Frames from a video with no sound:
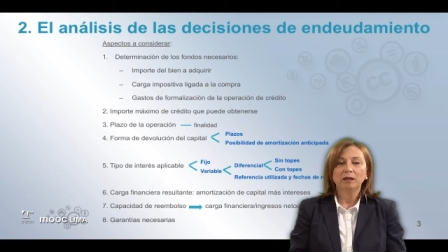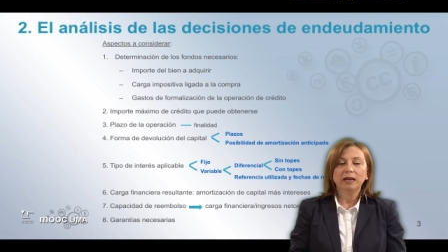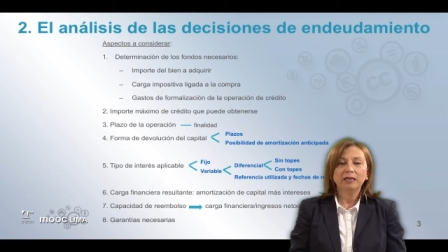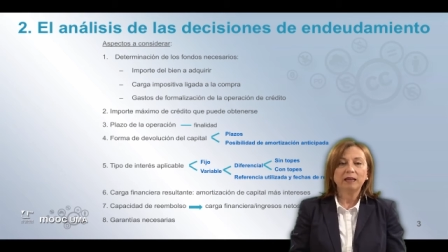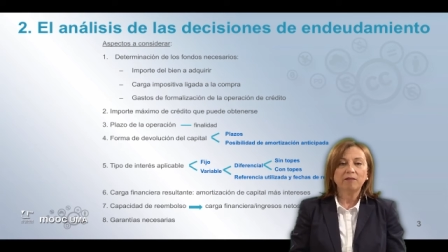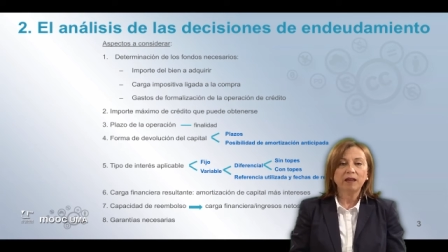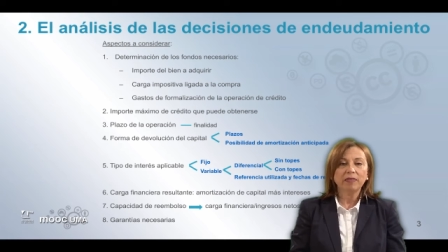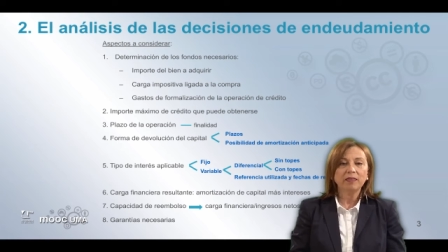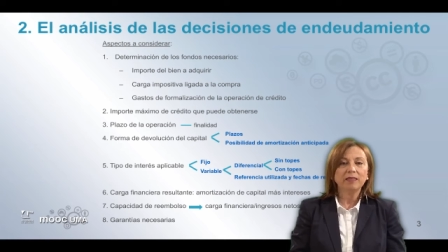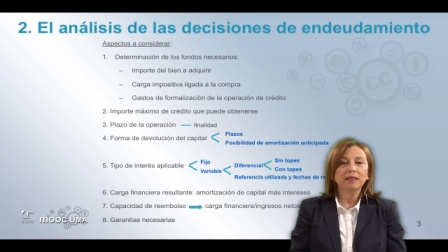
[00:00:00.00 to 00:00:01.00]

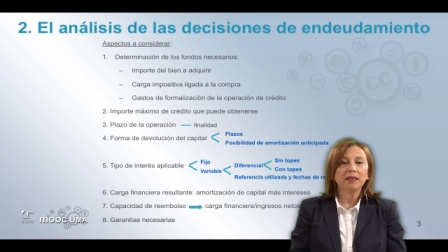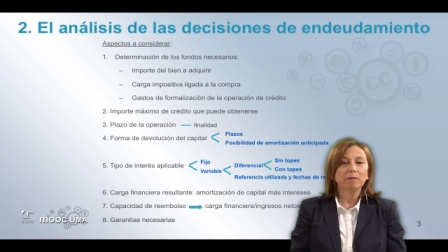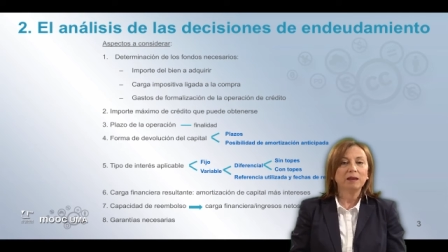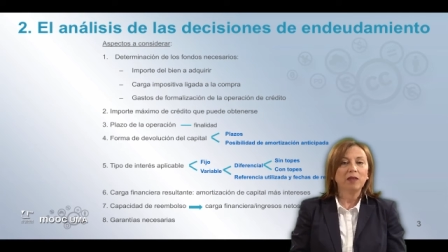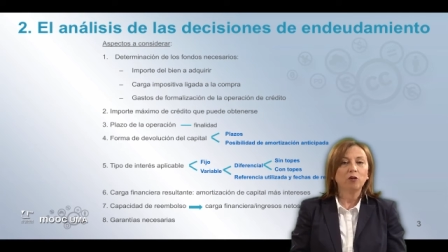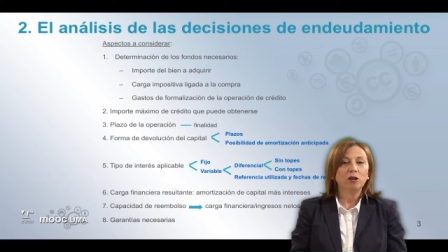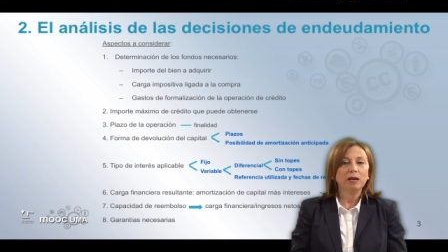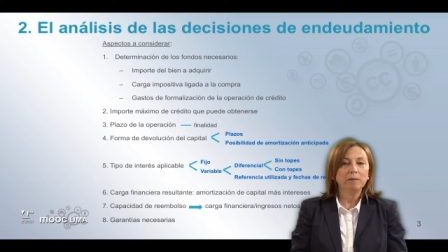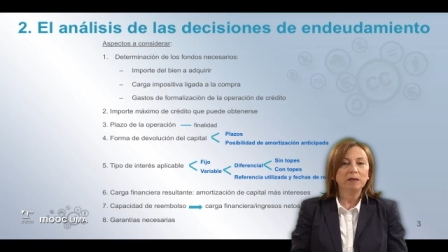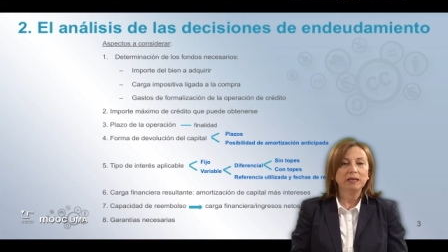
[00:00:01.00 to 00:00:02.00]
establecen determinados
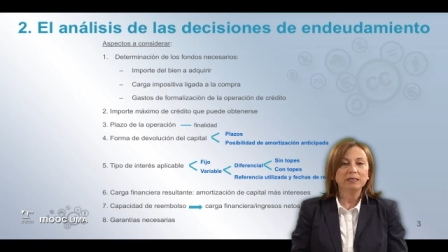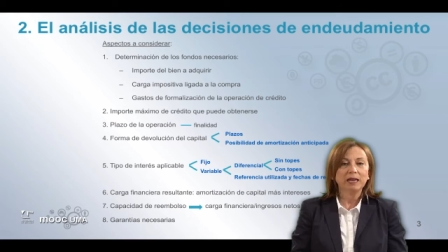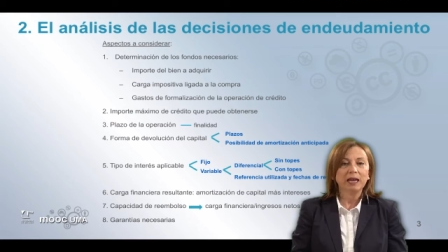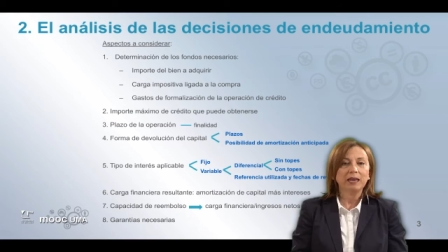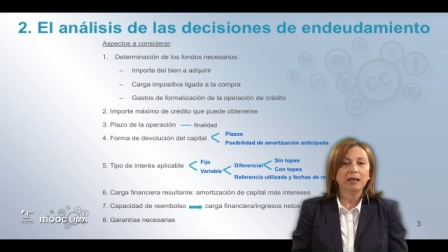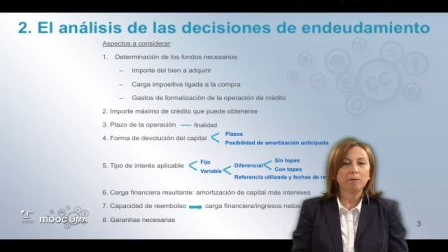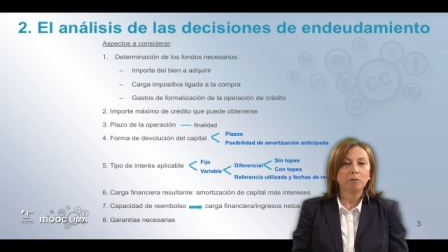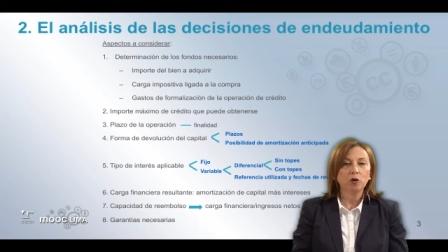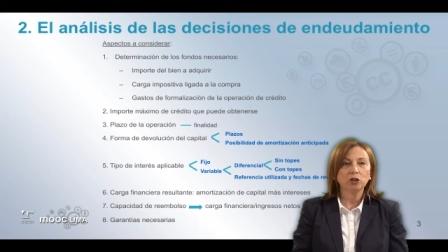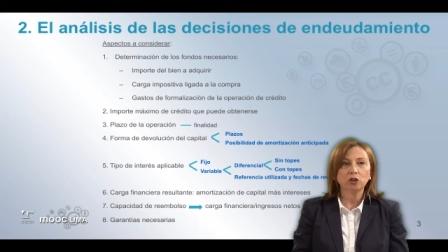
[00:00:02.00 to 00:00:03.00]
límites en el
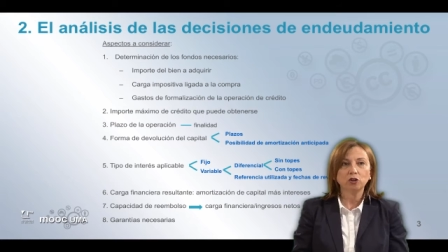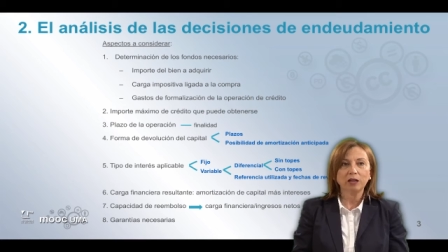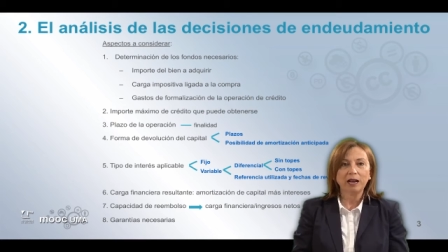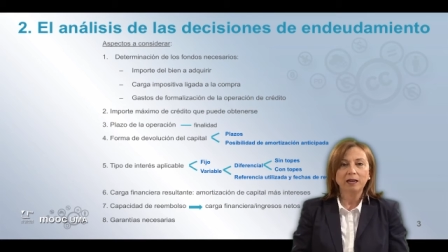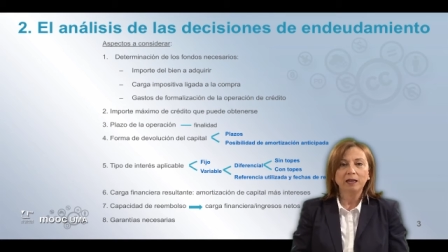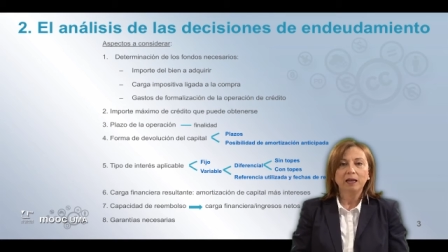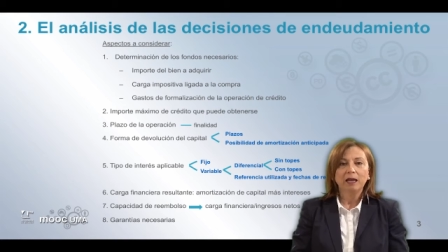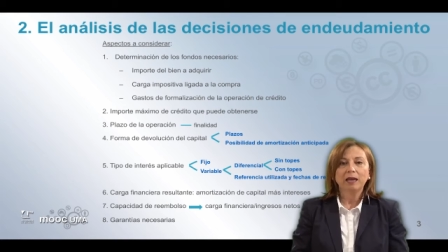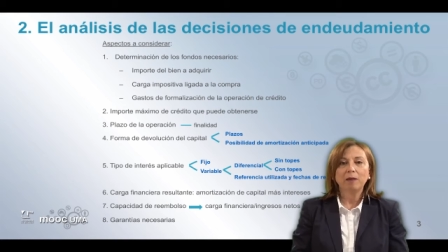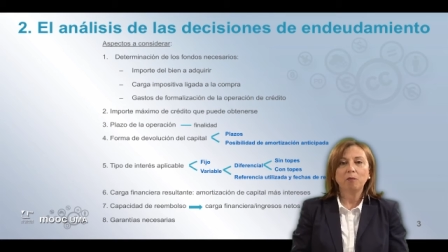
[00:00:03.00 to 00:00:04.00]
importe total
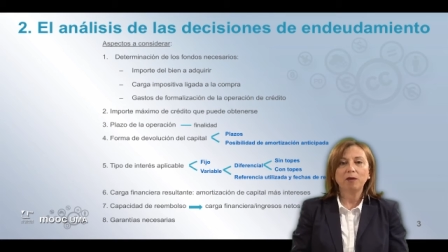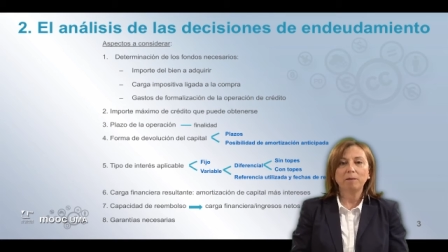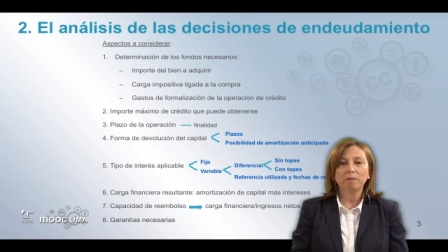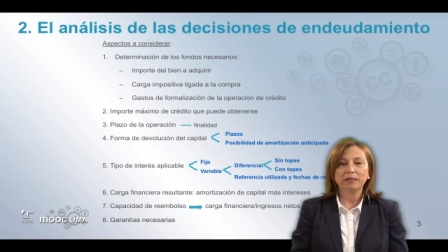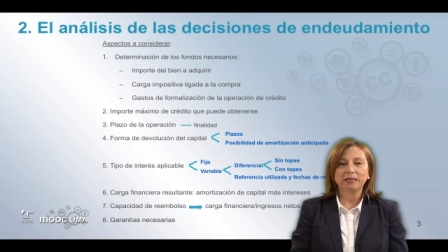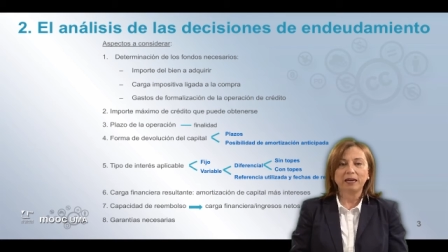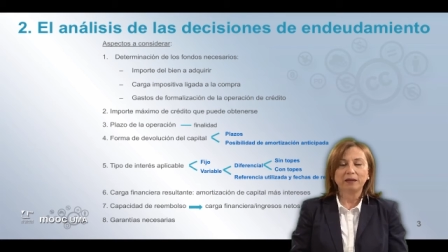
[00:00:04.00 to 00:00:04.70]
que pueden prestar.